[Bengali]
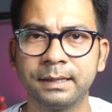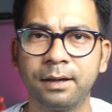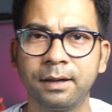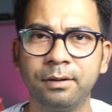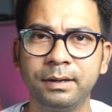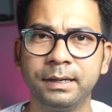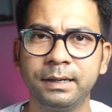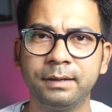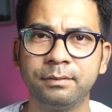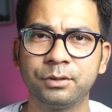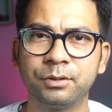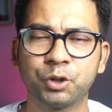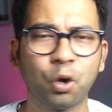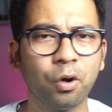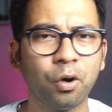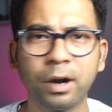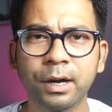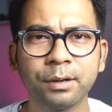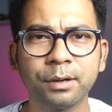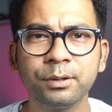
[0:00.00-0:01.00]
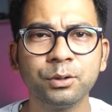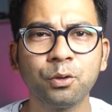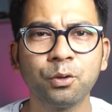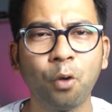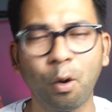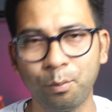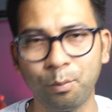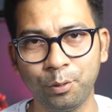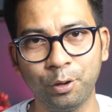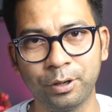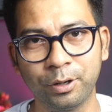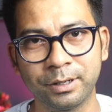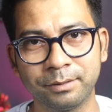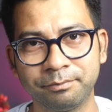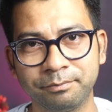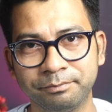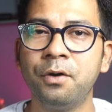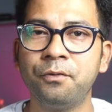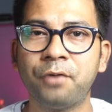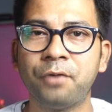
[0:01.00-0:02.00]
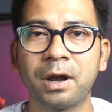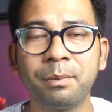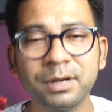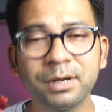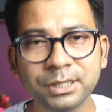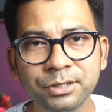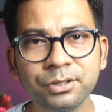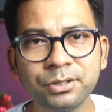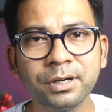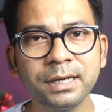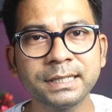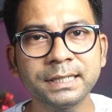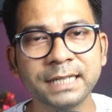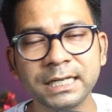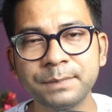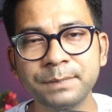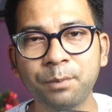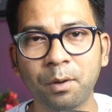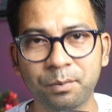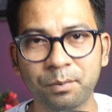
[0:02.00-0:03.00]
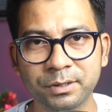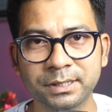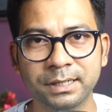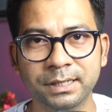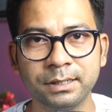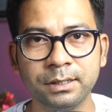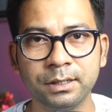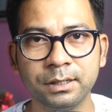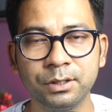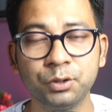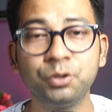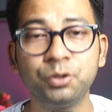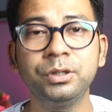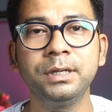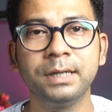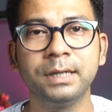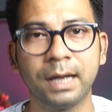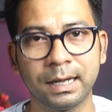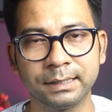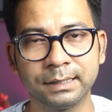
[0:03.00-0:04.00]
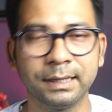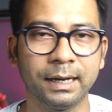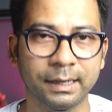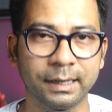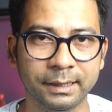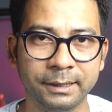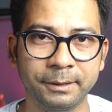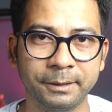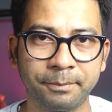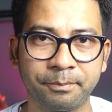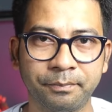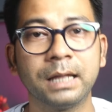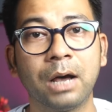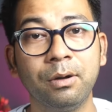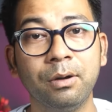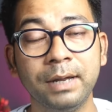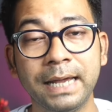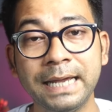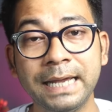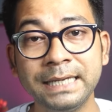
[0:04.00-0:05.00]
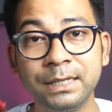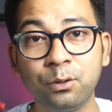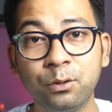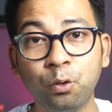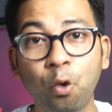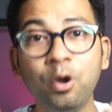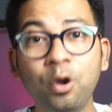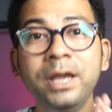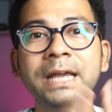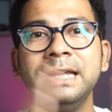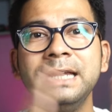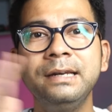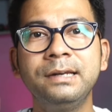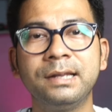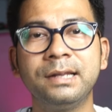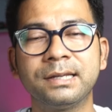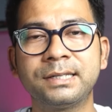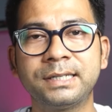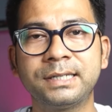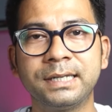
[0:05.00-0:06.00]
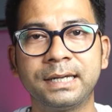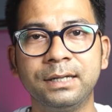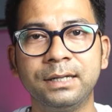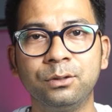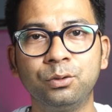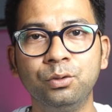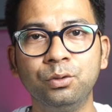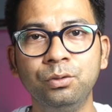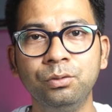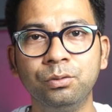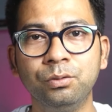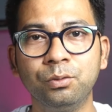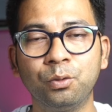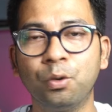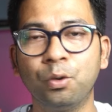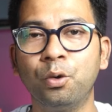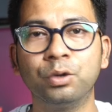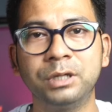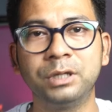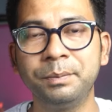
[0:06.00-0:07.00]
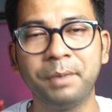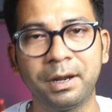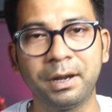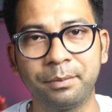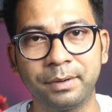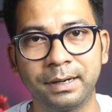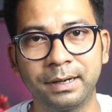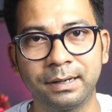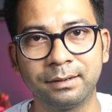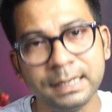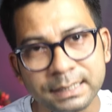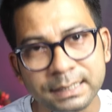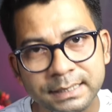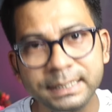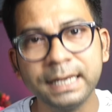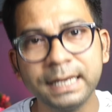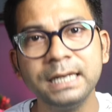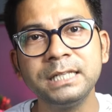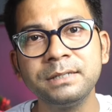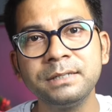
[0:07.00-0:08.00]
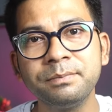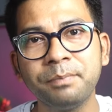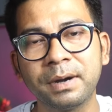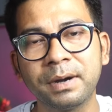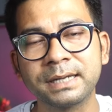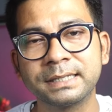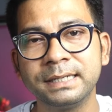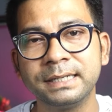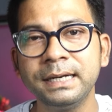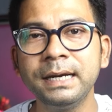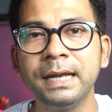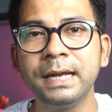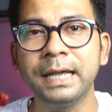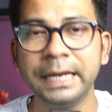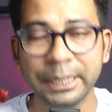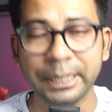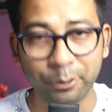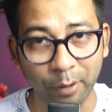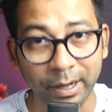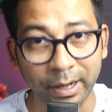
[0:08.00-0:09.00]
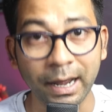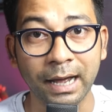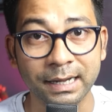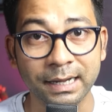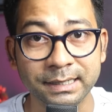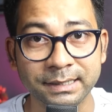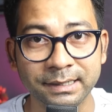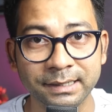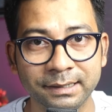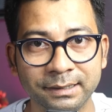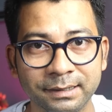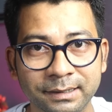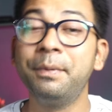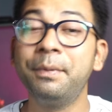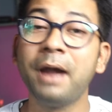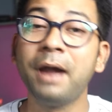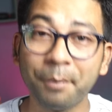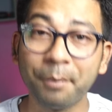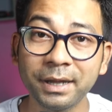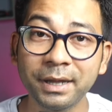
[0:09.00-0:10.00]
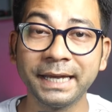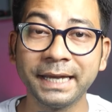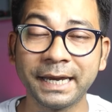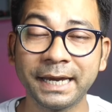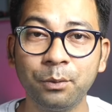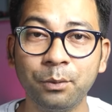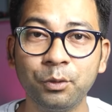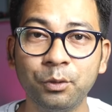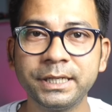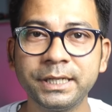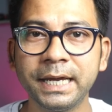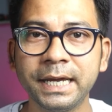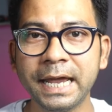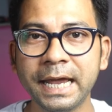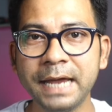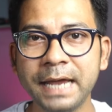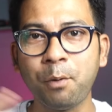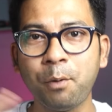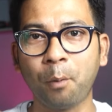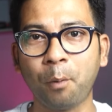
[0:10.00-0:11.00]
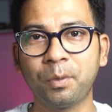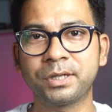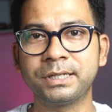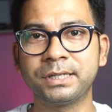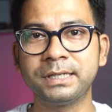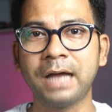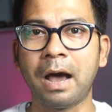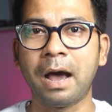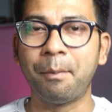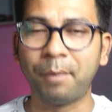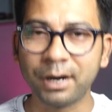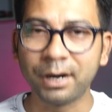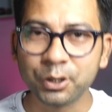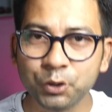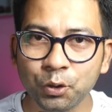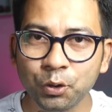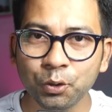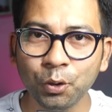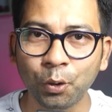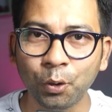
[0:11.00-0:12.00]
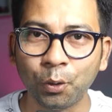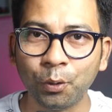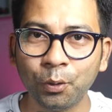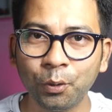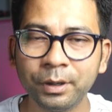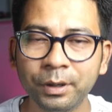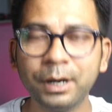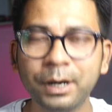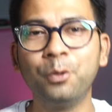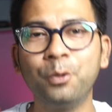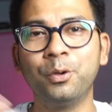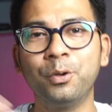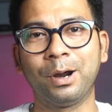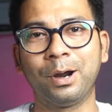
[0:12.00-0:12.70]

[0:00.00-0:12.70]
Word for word: তাহলে সংখ্যাটা কিন্তু কম নয় ফার্মাসিউটিক্যাল সেলস প্রফেশন যদি না থাকে তাহলে এই যে গ্রোয়িং ইন্ডাস্ট্রি কিন্তু গ্রো হতে পারবে না সেলস পার্সনের রিকোয়ার আছে এবার আমরা দেখে নেব যে এই প্রফেশনটা আমার জন্য না অন্য